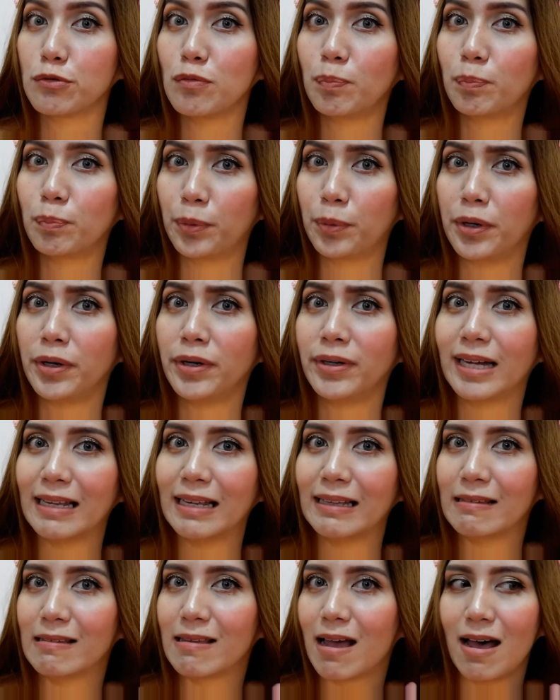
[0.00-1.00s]
super
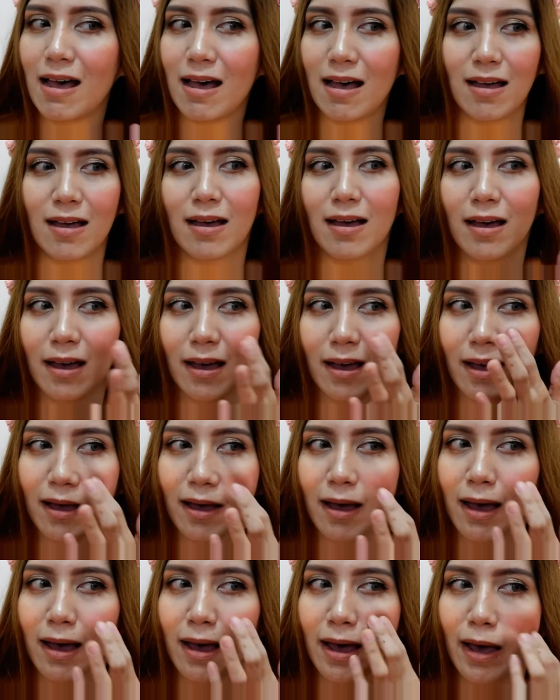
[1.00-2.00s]
ganda.
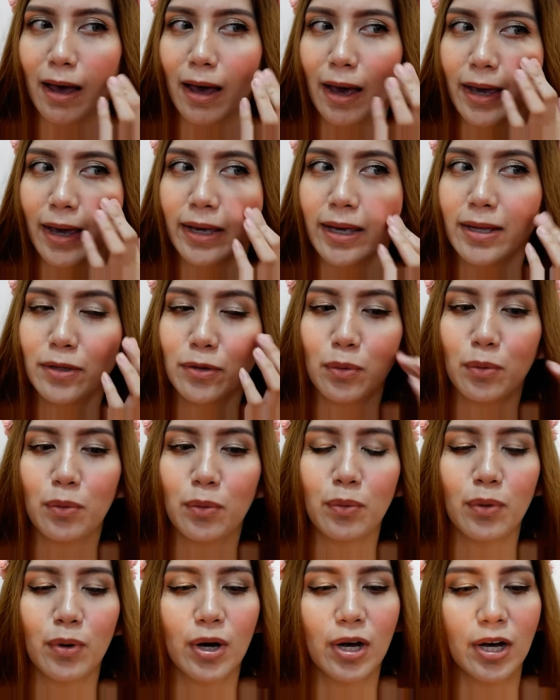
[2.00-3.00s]
Ayan o.
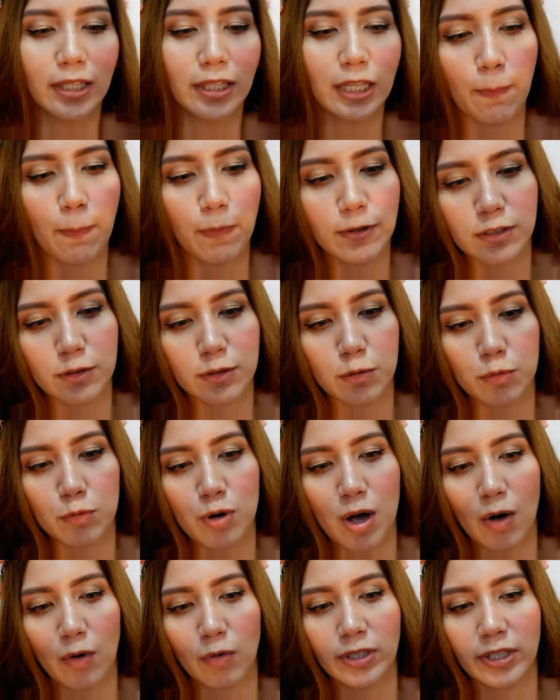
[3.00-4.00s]
Oh. Tapos,
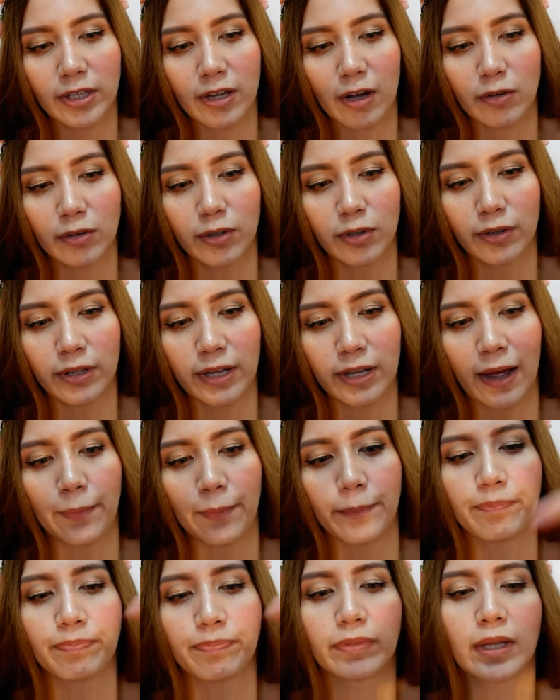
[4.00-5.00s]
kukuha ulit ako doon
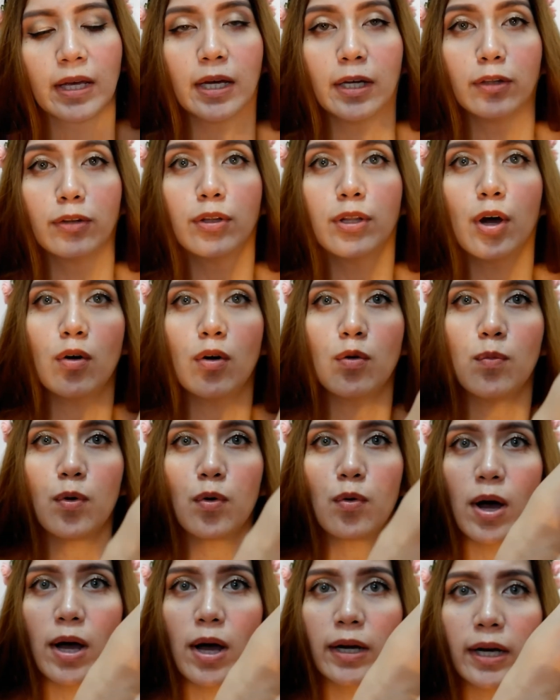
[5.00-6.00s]
ha. Doon ako
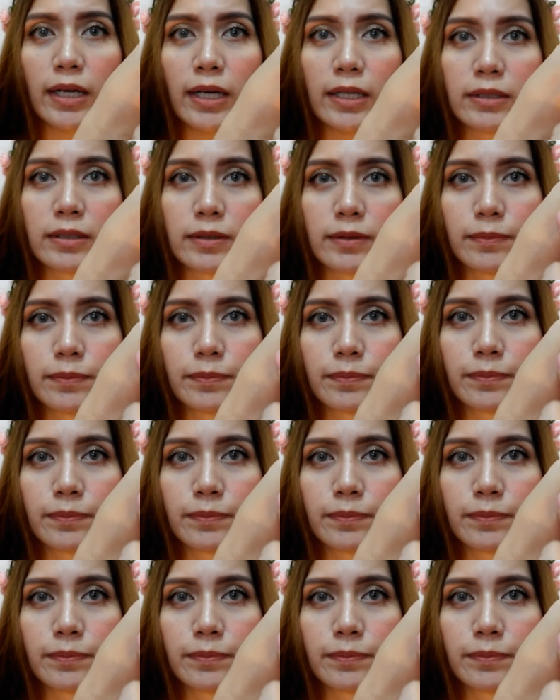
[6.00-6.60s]
kumukuha guys.